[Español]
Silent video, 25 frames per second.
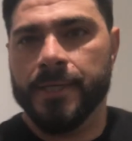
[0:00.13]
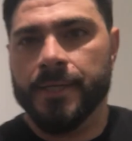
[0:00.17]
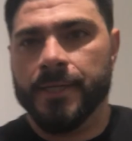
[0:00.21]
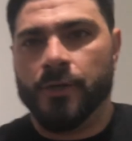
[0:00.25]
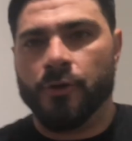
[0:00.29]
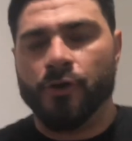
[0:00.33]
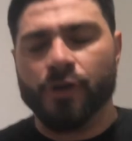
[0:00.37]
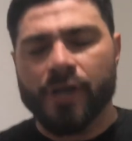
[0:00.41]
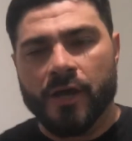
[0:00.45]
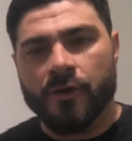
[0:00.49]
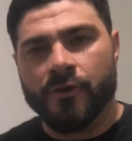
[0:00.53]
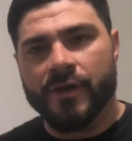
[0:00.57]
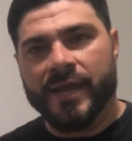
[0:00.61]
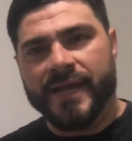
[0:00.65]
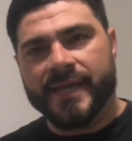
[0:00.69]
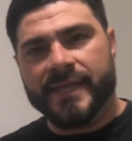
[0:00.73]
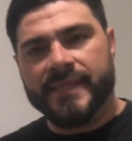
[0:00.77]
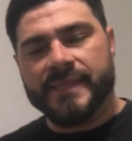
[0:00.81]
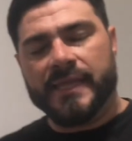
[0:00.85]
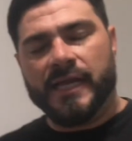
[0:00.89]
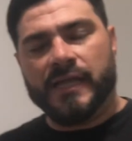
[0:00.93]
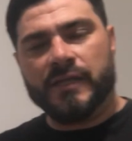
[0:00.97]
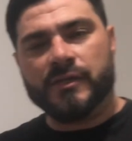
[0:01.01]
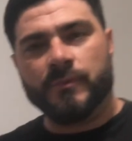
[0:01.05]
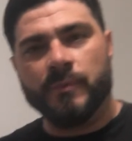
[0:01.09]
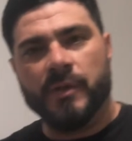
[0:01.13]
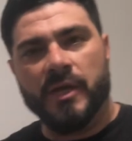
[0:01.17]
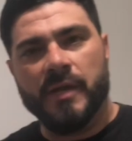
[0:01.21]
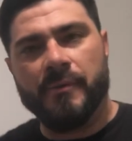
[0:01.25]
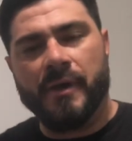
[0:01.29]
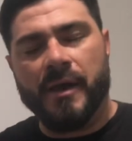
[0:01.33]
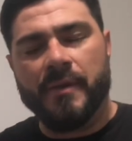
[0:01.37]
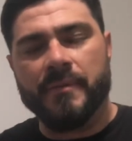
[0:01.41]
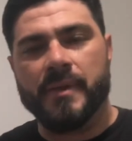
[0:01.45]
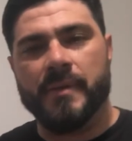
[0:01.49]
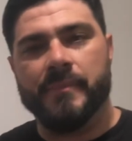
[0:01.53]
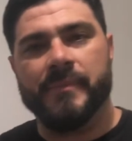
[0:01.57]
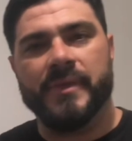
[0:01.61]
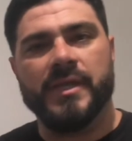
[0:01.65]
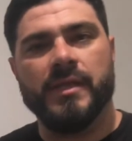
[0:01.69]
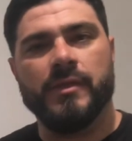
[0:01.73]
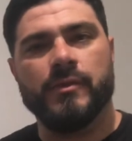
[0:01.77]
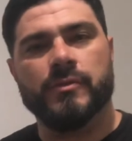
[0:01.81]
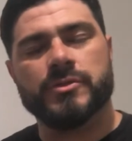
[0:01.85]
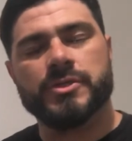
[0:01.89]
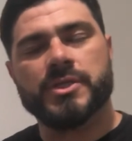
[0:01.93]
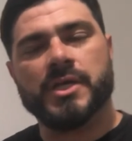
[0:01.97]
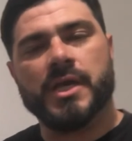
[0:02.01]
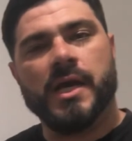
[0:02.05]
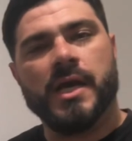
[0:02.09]
Hola, hola, ¿qué tal? ¿Cómo les va?
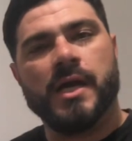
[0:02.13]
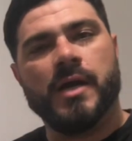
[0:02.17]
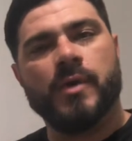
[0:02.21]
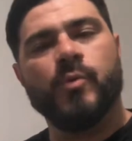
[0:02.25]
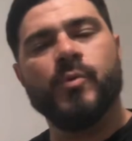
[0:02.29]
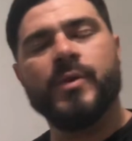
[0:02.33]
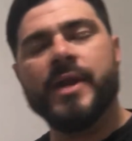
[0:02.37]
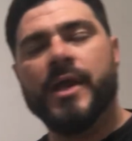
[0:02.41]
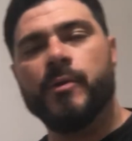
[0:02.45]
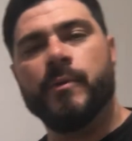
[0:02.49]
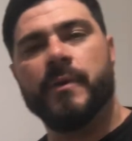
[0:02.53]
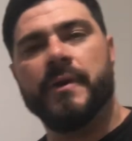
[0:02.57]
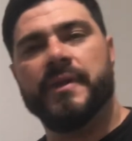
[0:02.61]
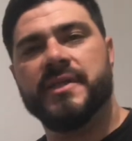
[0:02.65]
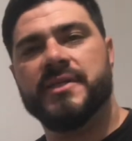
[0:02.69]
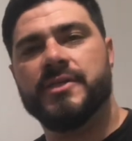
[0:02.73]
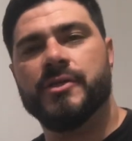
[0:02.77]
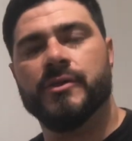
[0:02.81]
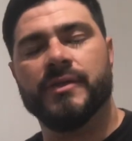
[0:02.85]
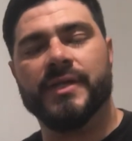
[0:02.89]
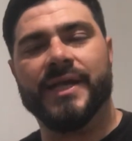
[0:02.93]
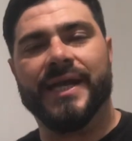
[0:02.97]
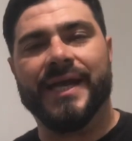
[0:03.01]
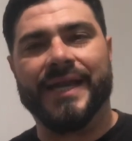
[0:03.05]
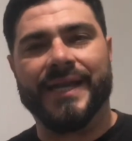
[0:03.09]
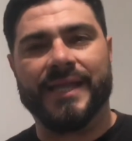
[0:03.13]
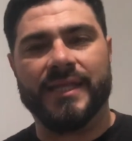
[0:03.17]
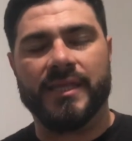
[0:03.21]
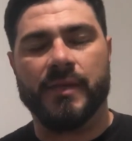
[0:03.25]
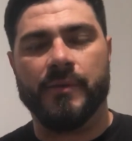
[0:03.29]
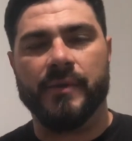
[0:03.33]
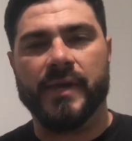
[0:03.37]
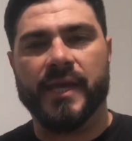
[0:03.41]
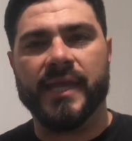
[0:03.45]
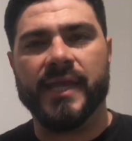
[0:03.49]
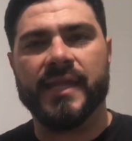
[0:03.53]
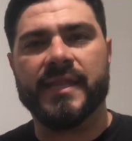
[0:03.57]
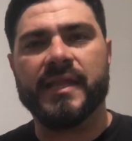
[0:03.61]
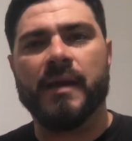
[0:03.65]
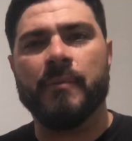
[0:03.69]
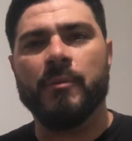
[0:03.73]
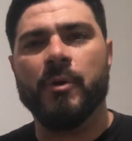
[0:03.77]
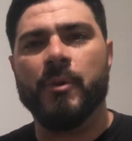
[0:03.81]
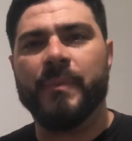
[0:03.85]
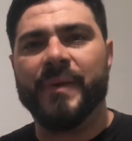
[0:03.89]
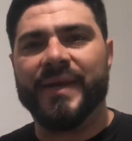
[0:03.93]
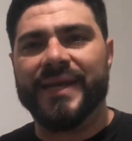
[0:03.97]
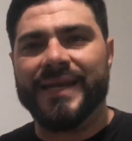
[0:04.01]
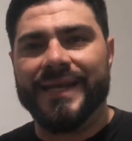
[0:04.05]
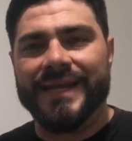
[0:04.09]
Bienvenidos a una nueva edición de Carra TV. Aquí estamos
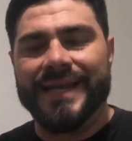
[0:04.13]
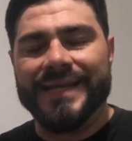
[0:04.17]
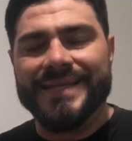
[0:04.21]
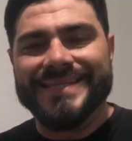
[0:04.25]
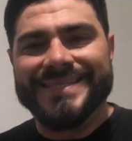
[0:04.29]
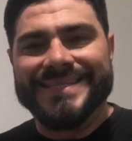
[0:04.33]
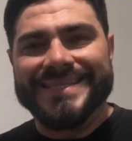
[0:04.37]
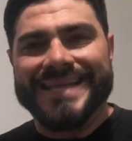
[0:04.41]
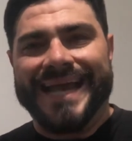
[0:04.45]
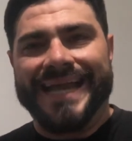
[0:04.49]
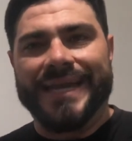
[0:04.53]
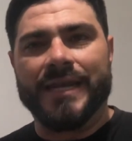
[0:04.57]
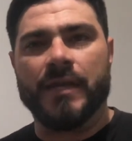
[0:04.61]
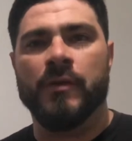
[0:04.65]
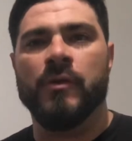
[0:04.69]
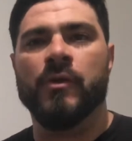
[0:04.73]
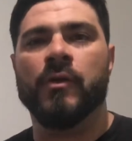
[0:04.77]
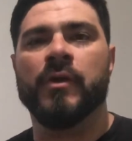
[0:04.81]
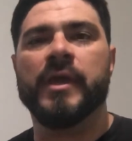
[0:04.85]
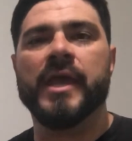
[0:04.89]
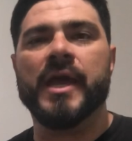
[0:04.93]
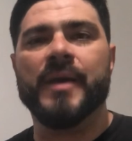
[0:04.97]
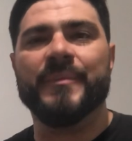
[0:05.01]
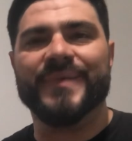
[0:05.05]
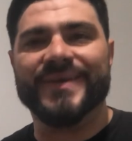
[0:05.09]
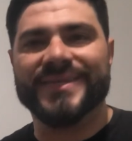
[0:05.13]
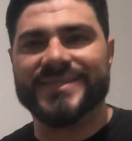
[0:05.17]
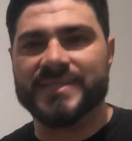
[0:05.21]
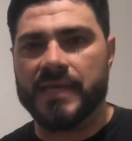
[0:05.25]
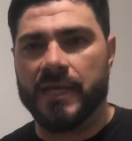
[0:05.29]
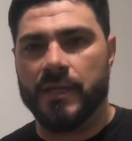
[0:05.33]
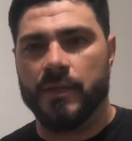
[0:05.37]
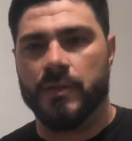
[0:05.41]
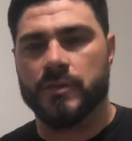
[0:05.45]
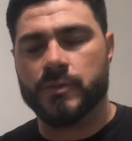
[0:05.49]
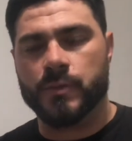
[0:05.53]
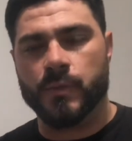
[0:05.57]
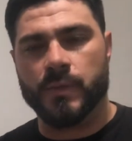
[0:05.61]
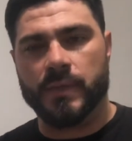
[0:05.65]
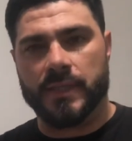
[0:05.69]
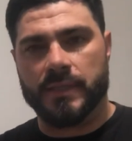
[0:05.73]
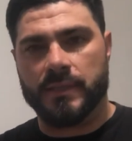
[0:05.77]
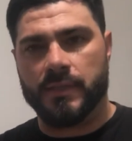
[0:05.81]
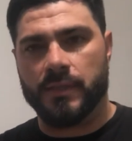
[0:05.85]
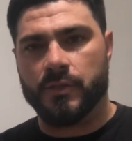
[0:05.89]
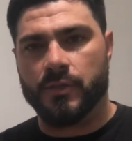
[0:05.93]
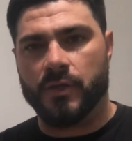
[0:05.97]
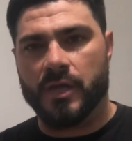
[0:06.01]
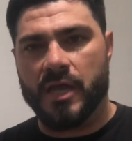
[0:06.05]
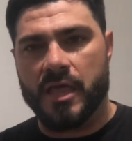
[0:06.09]
para analizar lo que ha pasado hace un
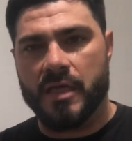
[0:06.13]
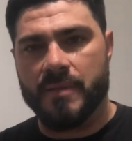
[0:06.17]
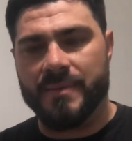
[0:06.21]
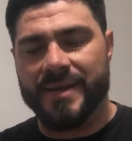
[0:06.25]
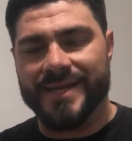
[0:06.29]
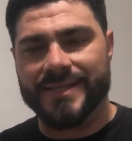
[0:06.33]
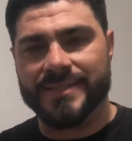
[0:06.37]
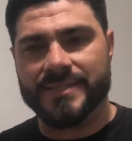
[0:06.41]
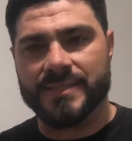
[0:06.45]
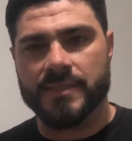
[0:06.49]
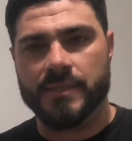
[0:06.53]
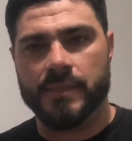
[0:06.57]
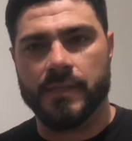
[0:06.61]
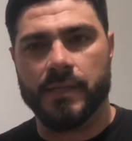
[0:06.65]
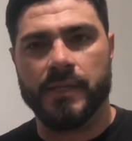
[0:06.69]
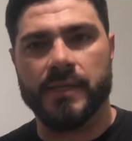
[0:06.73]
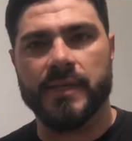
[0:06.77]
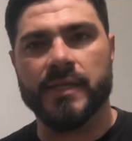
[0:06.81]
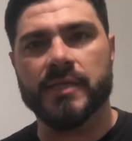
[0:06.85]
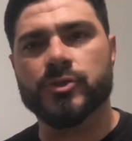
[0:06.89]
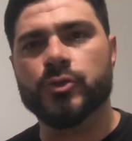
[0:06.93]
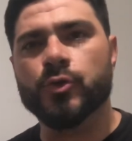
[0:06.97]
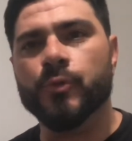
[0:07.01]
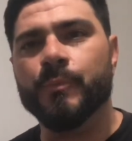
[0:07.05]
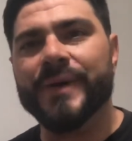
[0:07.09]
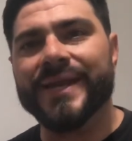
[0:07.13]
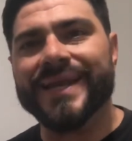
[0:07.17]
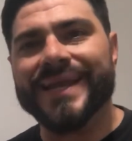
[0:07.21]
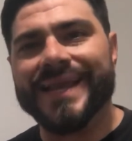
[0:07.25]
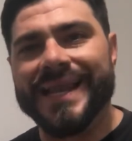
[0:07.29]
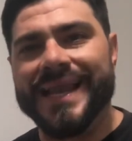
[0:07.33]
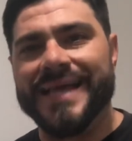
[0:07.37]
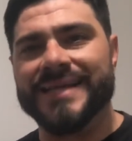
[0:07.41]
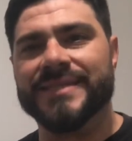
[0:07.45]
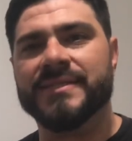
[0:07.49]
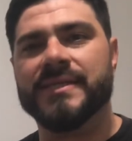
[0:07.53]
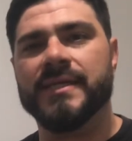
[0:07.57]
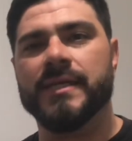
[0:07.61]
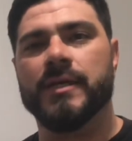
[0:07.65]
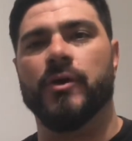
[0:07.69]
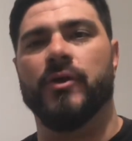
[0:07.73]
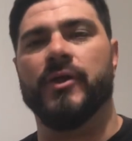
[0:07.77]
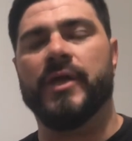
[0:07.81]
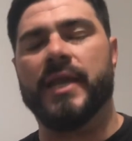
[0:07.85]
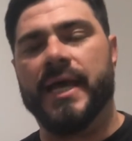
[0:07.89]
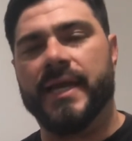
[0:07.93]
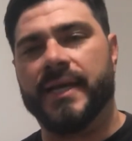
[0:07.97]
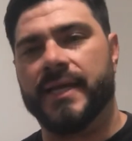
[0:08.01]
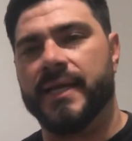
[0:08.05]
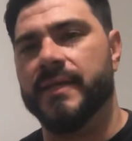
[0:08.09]
ratito nada más en el superclásico de
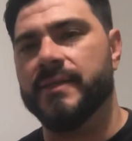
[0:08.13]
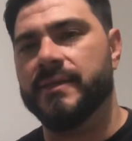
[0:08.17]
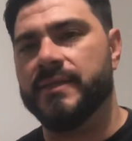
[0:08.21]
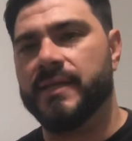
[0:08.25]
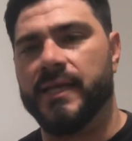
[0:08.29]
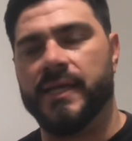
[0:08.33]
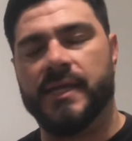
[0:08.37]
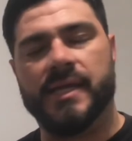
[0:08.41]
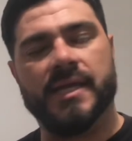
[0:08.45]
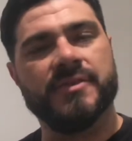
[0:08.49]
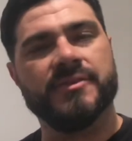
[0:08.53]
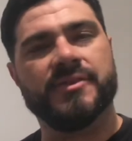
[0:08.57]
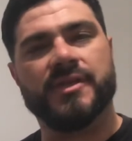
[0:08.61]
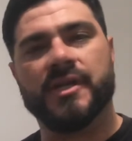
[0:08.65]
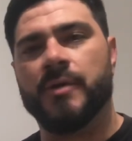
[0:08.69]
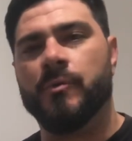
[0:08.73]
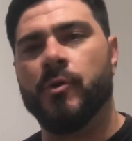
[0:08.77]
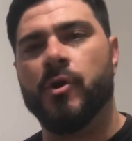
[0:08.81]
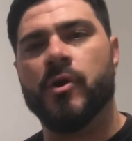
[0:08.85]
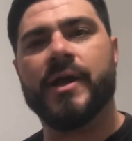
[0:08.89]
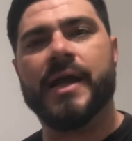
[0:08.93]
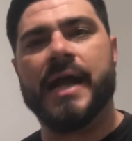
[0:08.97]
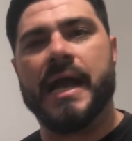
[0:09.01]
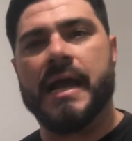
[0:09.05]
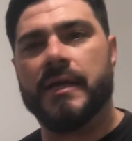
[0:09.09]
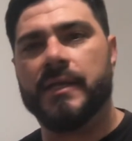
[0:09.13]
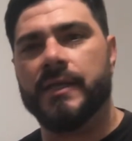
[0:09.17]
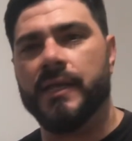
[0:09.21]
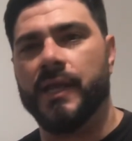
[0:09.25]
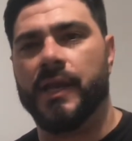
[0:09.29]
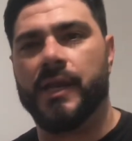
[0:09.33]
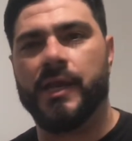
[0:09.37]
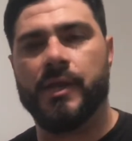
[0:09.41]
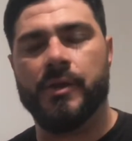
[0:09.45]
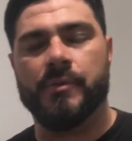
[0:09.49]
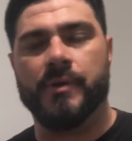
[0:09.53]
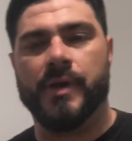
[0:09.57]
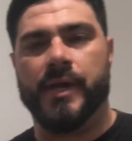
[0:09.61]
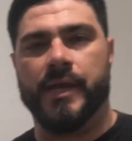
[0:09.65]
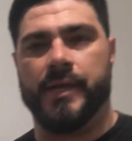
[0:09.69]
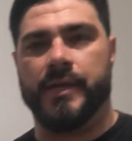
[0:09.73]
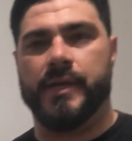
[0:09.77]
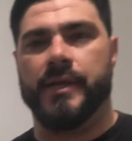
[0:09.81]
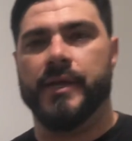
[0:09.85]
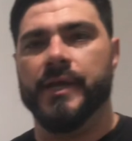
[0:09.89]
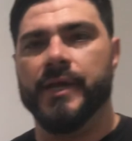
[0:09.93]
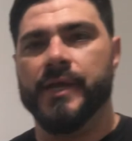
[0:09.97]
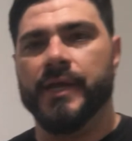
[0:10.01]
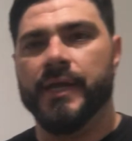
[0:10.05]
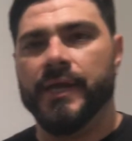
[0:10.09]
la Argentina, entre Boca y River.